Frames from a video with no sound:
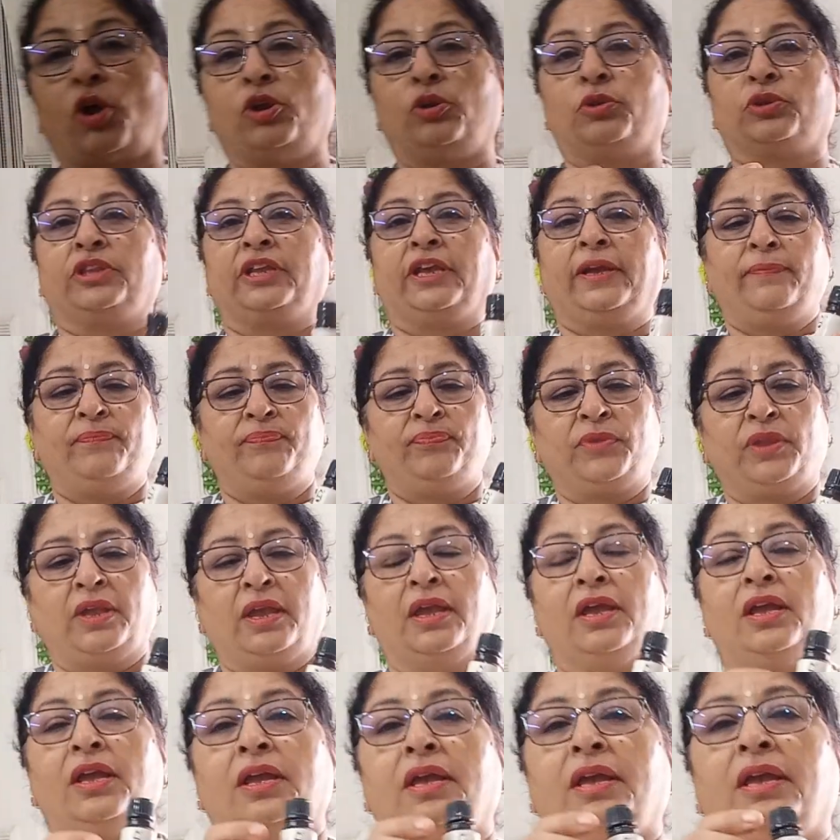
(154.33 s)
ऑयल होते हैं
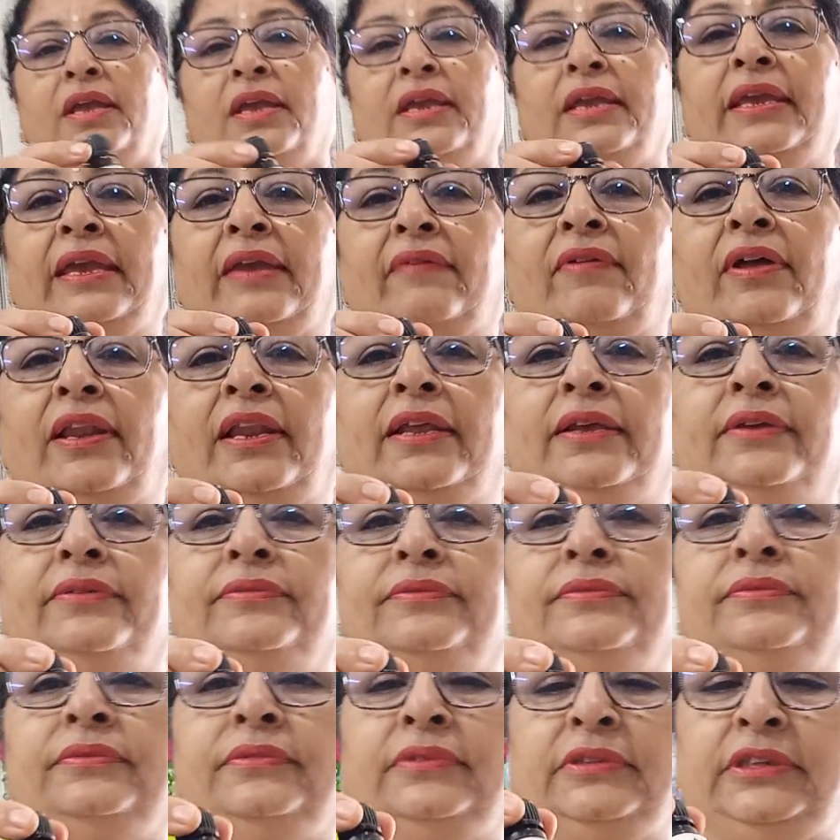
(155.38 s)
ये बातें
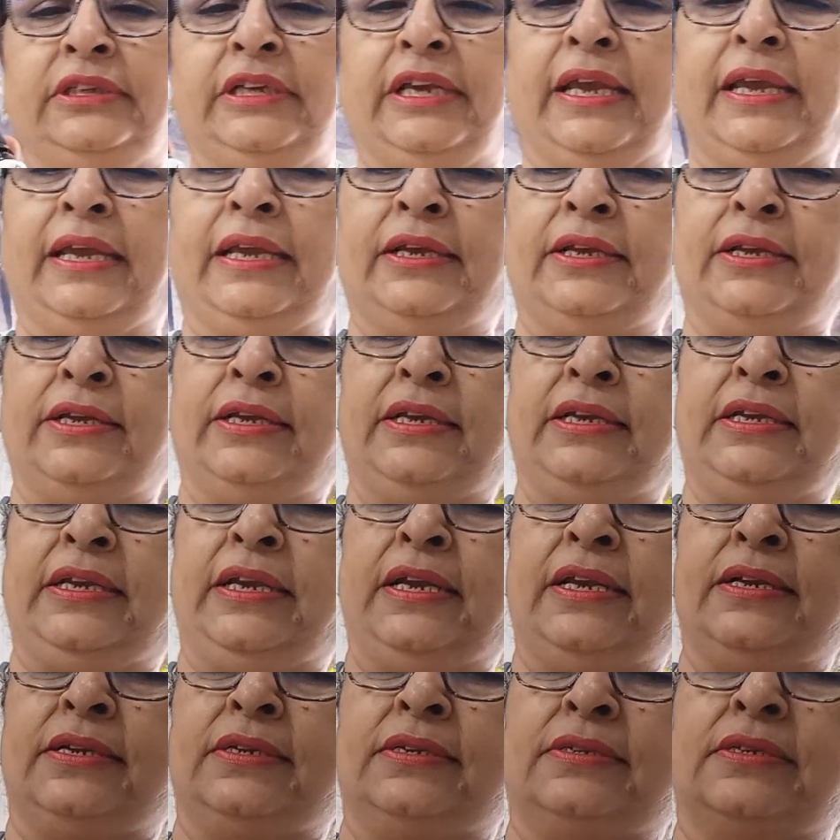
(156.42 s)
ये
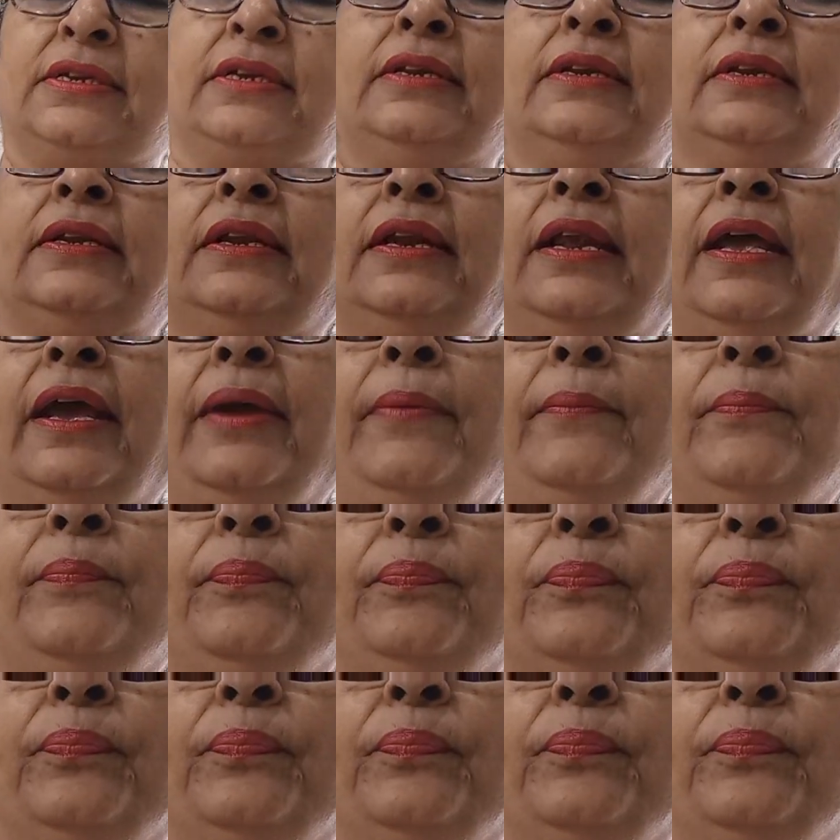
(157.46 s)
ये संदल है